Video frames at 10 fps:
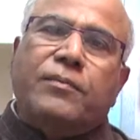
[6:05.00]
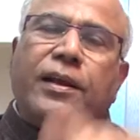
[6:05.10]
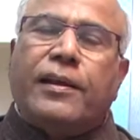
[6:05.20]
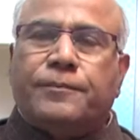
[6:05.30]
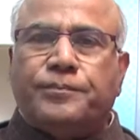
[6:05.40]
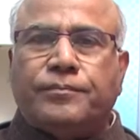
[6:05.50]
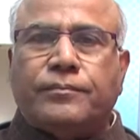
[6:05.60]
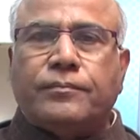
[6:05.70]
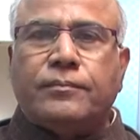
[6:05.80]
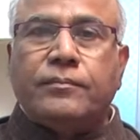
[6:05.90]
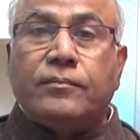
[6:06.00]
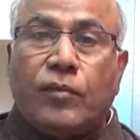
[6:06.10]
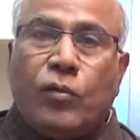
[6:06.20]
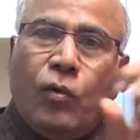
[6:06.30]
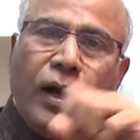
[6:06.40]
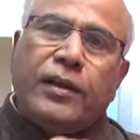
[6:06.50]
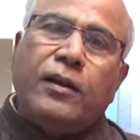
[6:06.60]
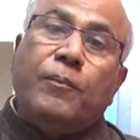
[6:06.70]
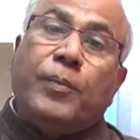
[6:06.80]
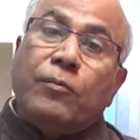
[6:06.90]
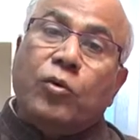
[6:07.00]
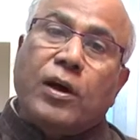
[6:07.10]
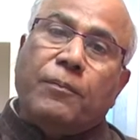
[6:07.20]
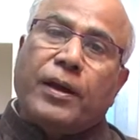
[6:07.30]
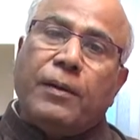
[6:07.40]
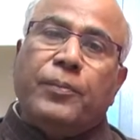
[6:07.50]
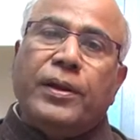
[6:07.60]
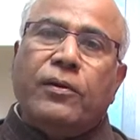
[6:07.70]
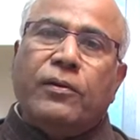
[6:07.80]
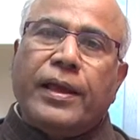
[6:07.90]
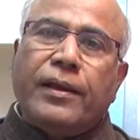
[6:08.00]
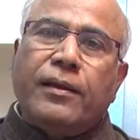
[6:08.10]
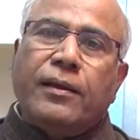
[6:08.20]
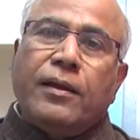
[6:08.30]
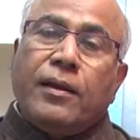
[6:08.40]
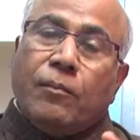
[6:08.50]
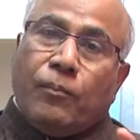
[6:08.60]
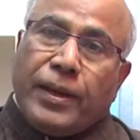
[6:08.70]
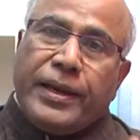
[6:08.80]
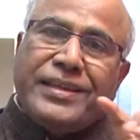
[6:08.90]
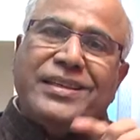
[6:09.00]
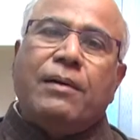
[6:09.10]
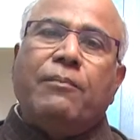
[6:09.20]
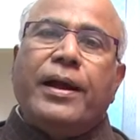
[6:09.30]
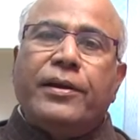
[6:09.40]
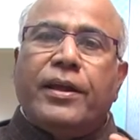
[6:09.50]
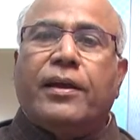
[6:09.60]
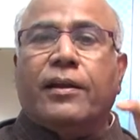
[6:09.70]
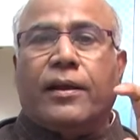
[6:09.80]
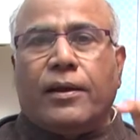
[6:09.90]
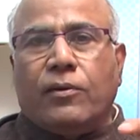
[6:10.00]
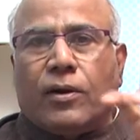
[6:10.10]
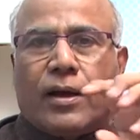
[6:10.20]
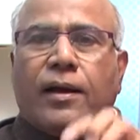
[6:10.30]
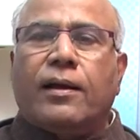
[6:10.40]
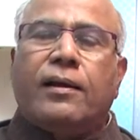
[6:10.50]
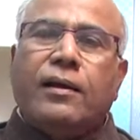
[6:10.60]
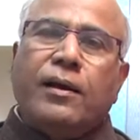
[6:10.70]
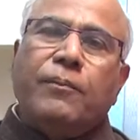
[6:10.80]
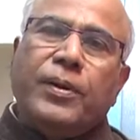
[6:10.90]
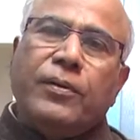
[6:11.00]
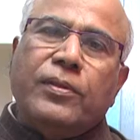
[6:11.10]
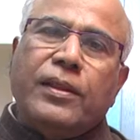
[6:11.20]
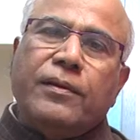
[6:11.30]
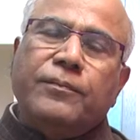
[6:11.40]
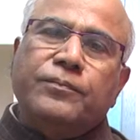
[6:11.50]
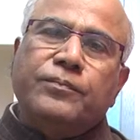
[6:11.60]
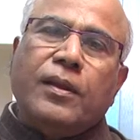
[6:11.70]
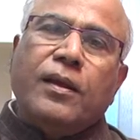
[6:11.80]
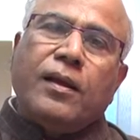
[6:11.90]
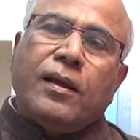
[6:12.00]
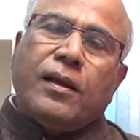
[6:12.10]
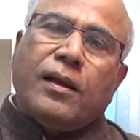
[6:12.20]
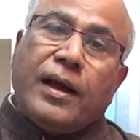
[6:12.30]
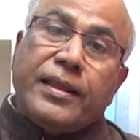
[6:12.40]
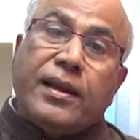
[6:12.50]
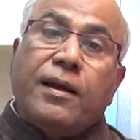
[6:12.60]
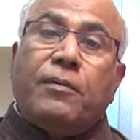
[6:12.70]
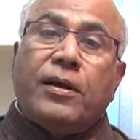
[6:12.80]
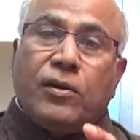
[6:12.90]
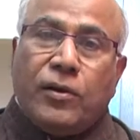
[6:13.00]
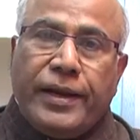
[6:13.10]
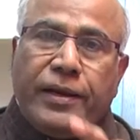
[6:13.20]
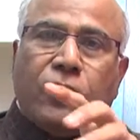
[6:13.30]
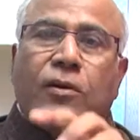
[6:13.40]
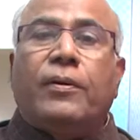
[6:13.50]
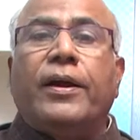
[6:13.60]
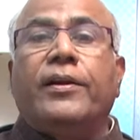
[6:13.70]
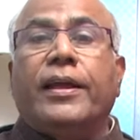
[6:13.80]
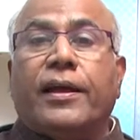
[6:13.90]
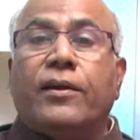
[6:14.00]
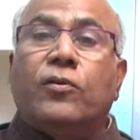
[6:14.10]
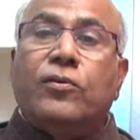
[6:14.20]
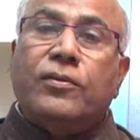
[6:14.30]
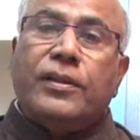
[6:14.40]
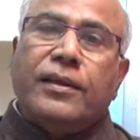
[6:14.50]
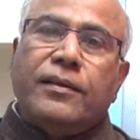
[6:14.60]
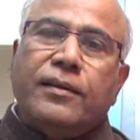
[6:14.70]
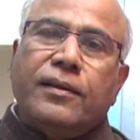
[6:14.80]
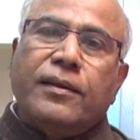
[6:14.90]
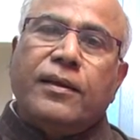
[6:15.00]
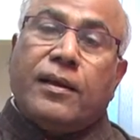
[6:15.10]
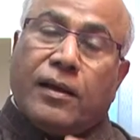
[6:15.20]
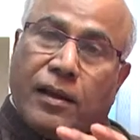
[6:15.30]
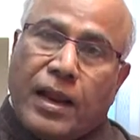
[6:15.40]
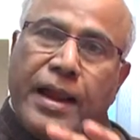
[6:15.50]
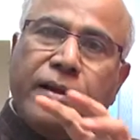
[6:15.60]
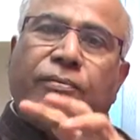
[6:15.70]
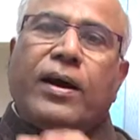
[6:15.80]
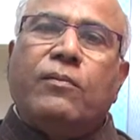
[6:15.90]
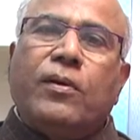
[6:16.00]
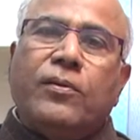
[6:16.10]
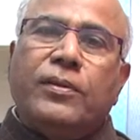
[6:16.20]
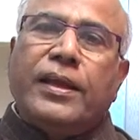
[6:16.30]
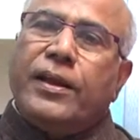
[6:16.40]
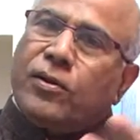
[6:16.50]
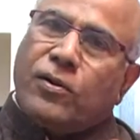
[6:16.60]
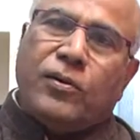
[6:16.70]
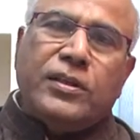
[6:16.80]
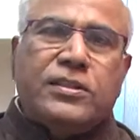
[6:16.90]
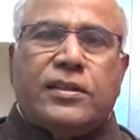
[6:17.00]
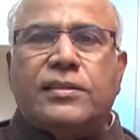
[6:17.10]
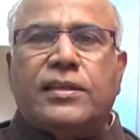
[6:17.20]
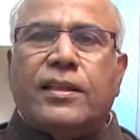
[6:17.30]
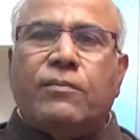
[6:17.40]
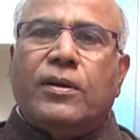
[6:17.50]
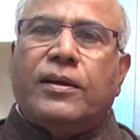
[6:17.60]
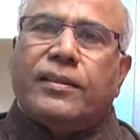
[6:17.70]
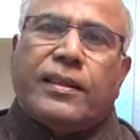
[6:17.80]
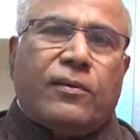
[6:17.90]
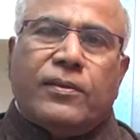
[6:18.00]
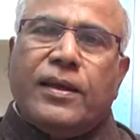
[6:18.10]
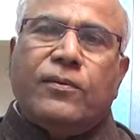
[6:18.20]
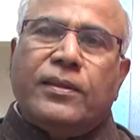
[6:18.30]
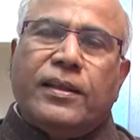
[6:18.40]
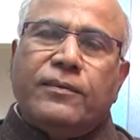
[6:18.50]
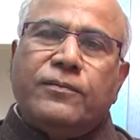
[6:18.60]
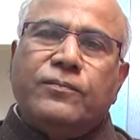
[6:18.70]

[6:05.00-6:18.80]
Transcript: చేయమన్నారు వాటిల్లో ప్రముఖ కంపెనీలు ఉన్నాయి పనేషియా బయోటెక్నిక్ అనే ఒక కంపెనీ ఉంది హైదరాబాద్లో హెట్రో బయోటెక్ అని ఒకటి ఉంది గ్లాండ్ ఫార్మా అని ఉంది హెట్రో గురించి తెలుసు కదా మనకి తెలవందేముంది